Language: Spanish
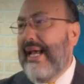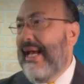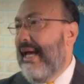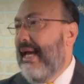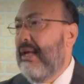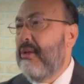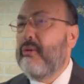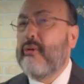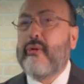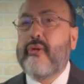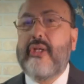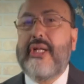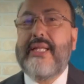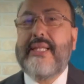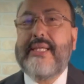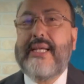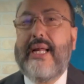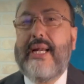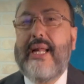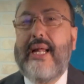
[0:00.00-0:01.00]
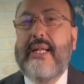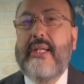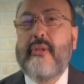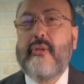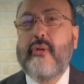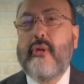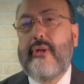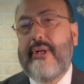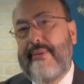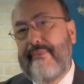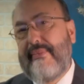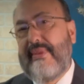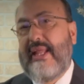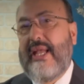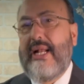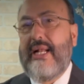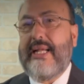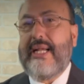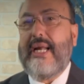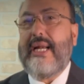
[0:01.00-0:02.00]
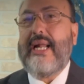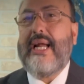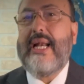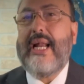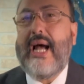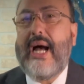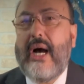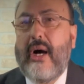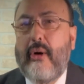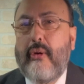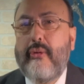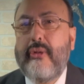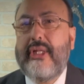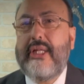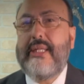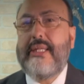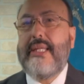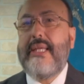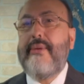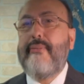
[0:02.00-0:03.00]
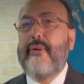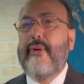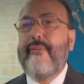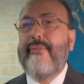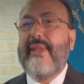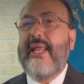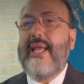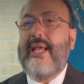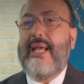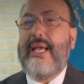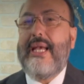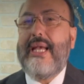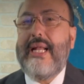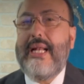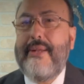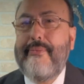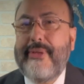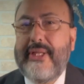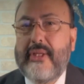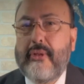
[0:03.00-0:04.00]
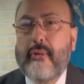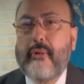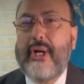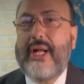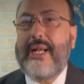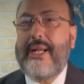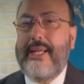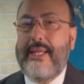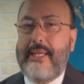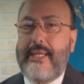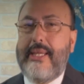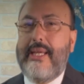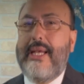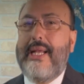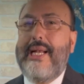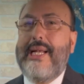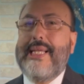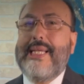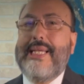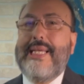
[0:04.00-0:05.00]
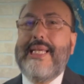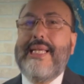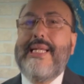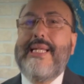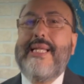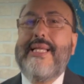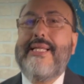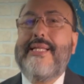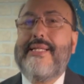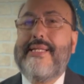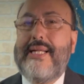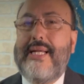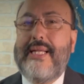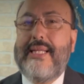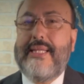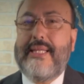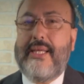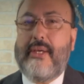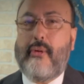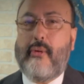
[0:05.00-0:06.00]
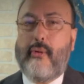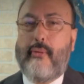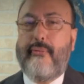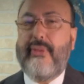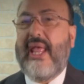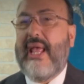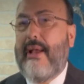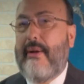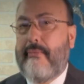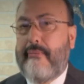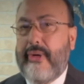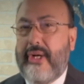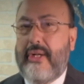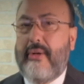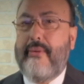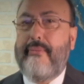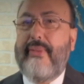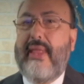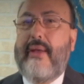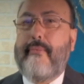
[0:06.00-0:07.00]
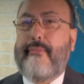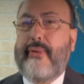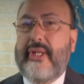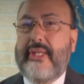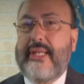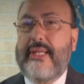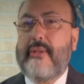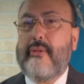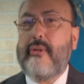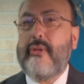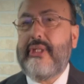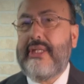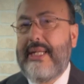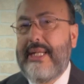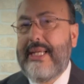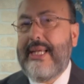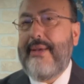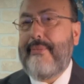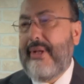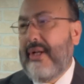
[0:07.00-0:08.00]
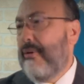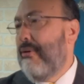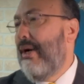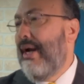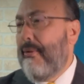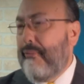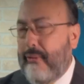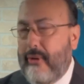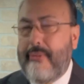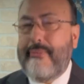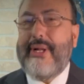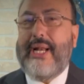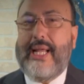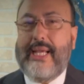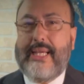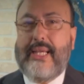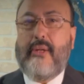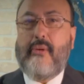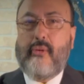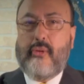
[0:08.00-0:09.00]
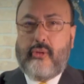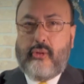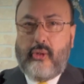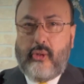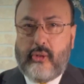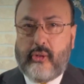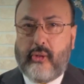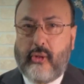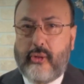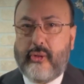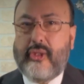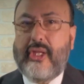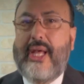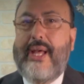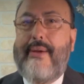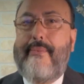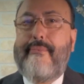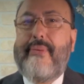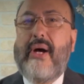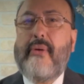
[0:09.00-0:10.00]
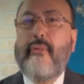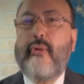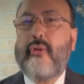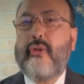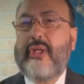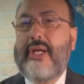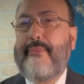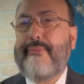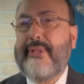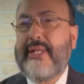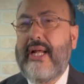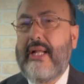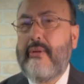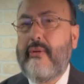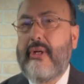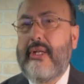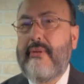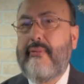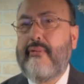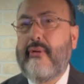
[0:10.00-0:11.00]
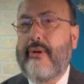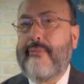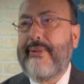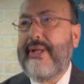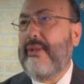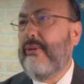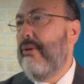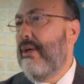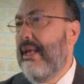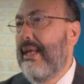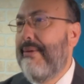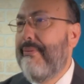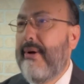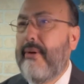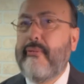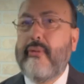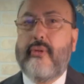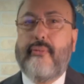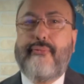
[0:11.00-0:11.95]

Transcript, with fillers: Estos tres canales son el canal auditivo, el visual y el kinestésico. Bueno, pues esto tiene que ver con la forma en la que nosotros vamos captando la información y vamos